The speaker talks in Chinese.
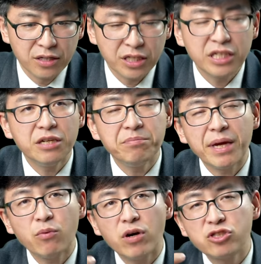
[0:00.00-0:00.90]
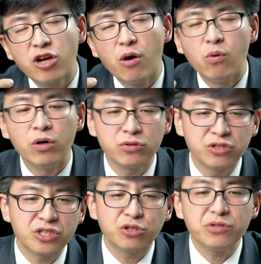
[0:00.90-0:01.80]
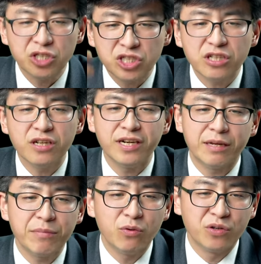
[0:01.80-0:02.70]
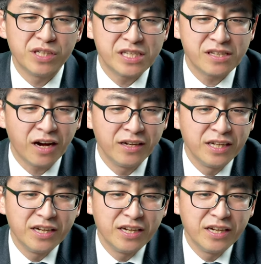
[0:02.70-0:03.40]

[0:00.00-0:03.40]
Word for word: 你的面光照我，就是求你施恩怜悯我的意思哈。